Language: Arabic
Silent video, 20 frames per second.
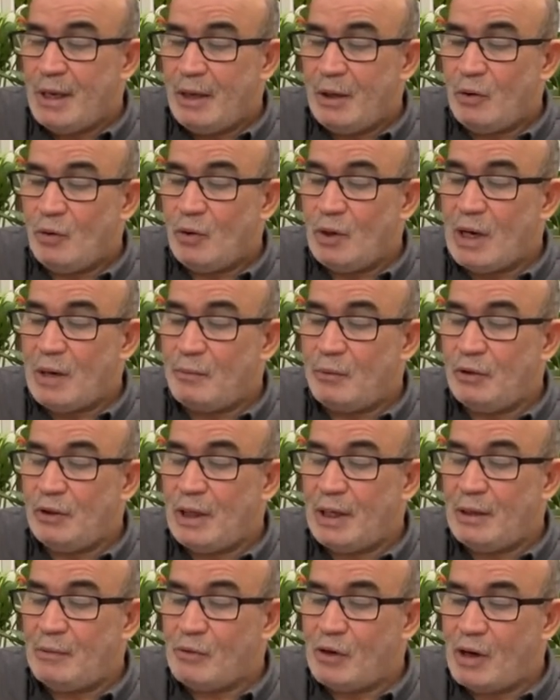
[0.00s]
يقول
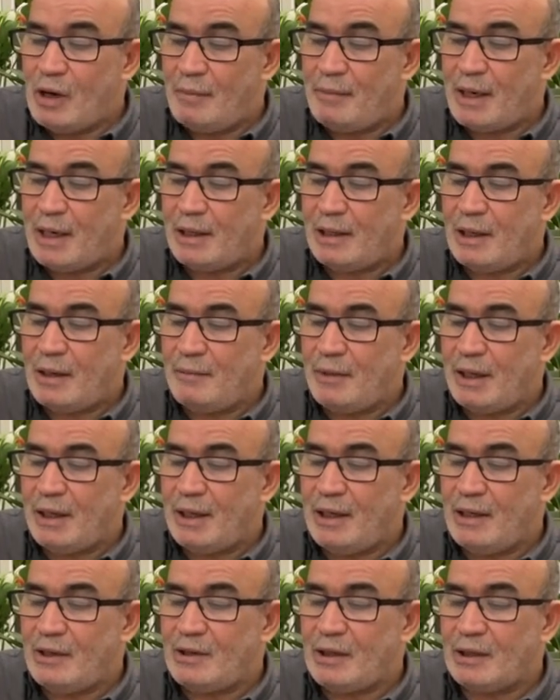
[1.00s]
لابد أن المخابرات
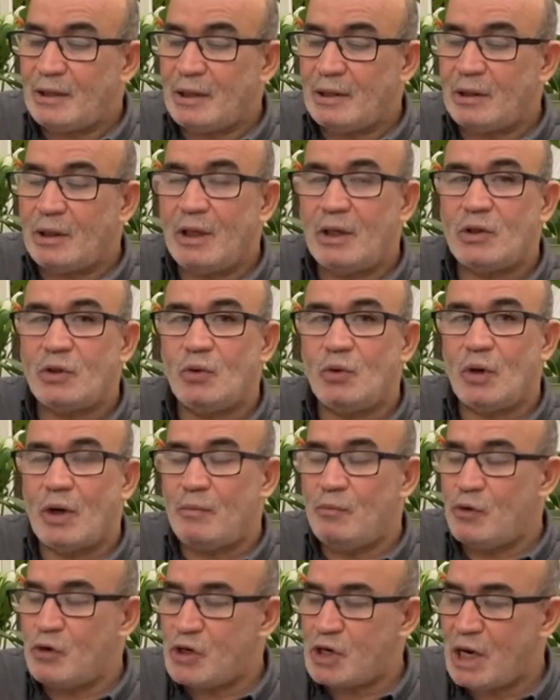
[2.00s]
الأمريكية ستطرح صورة
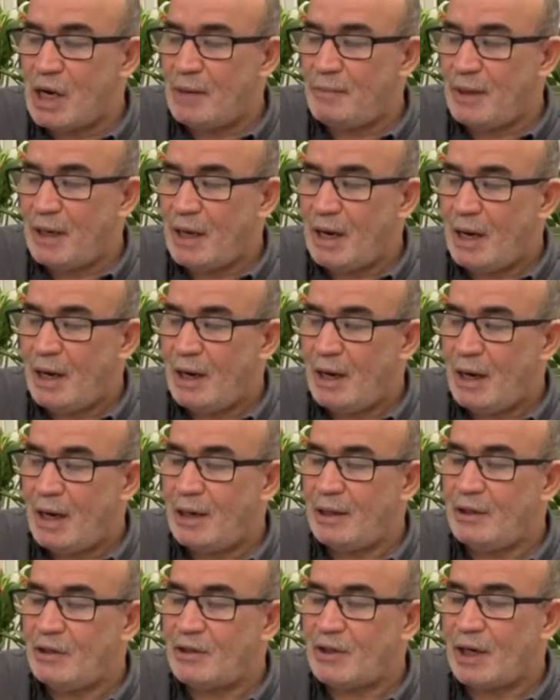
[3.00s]
مشابهة
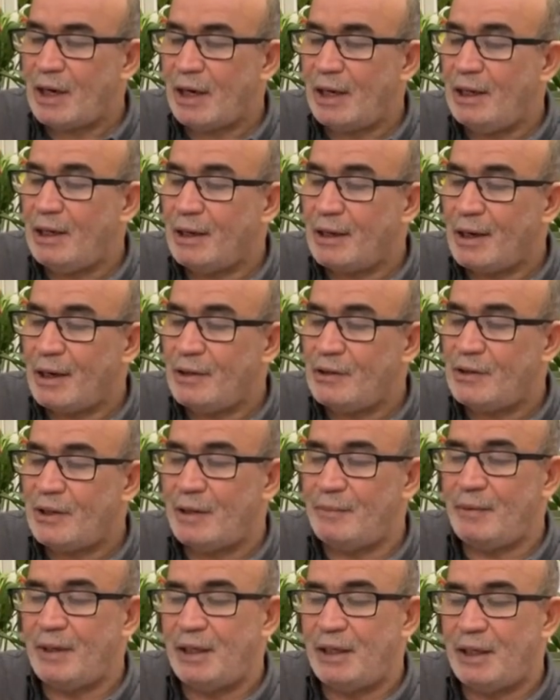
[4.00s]
عن إسرائيل للرئيس
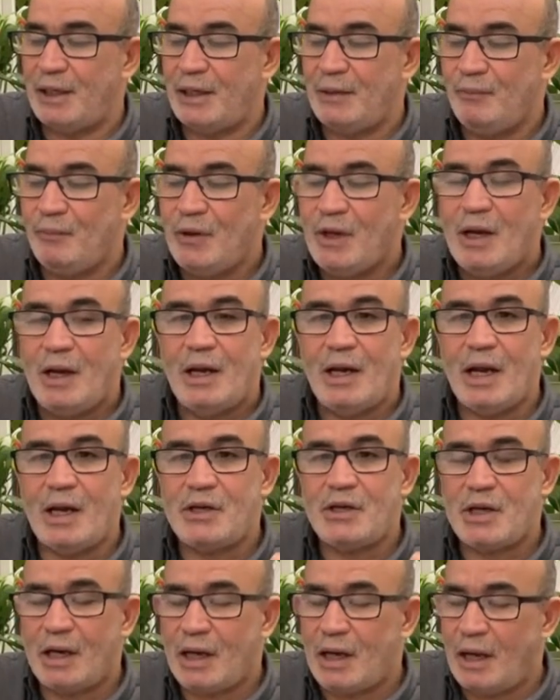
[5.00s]
الأمريكي لا
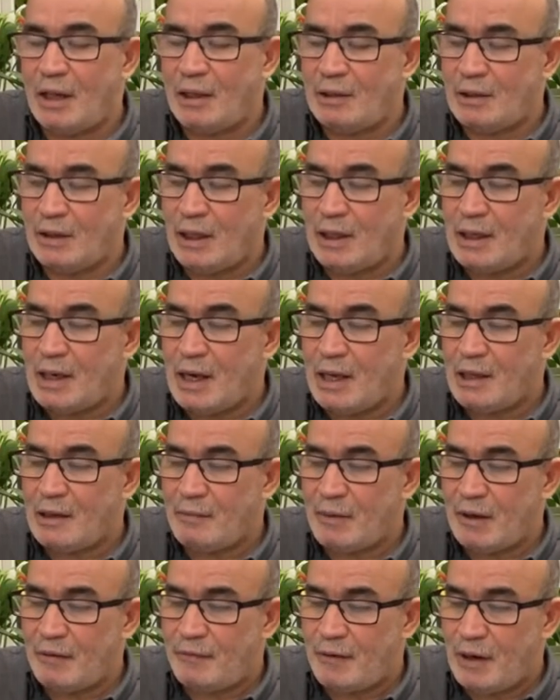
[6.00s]
شك عندي أن هذا
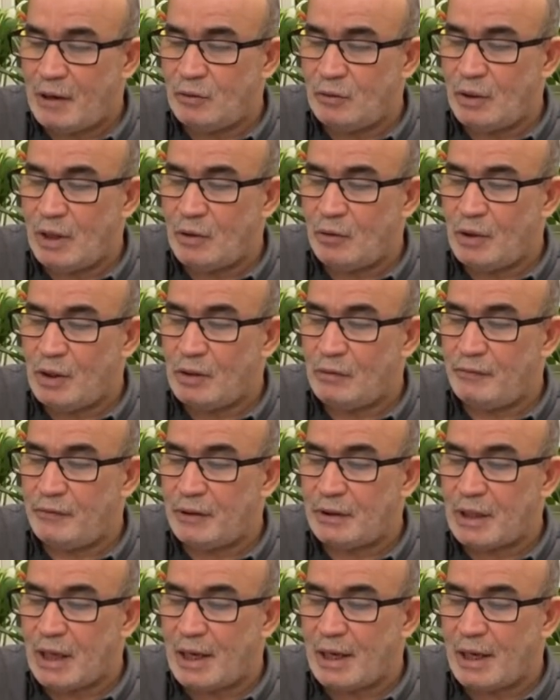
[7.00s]
ما يفعلونه اليوم
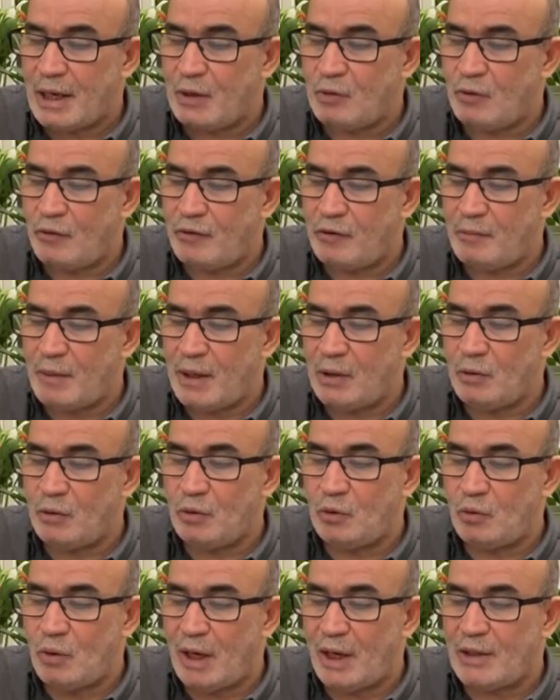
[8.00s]
في طهران وفي
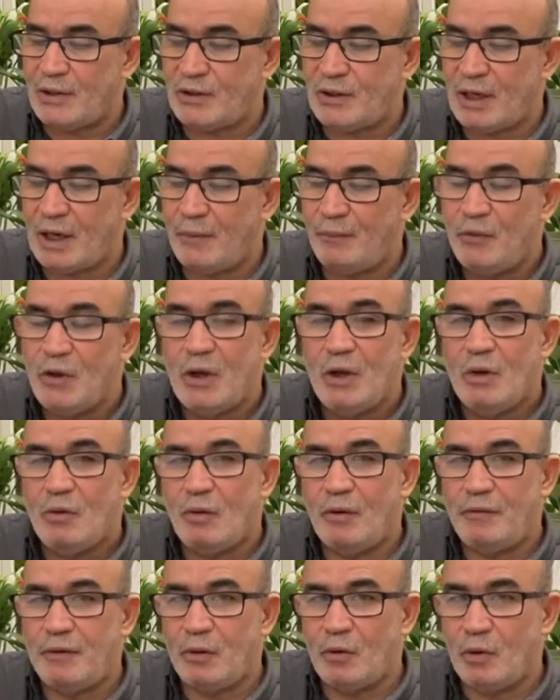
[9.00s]
بيروت وغزة
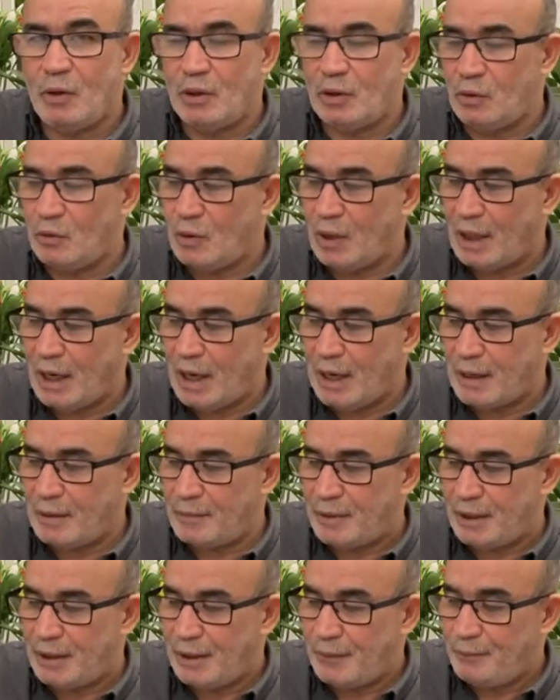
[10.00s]
وفي كل الدول
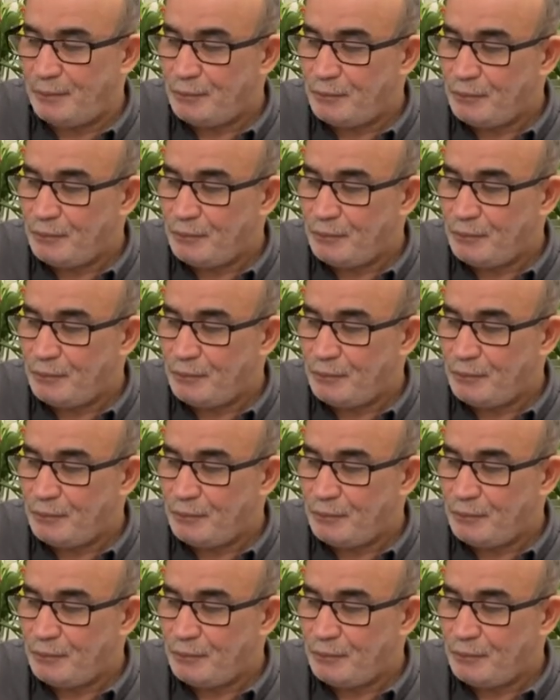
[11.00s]
العربية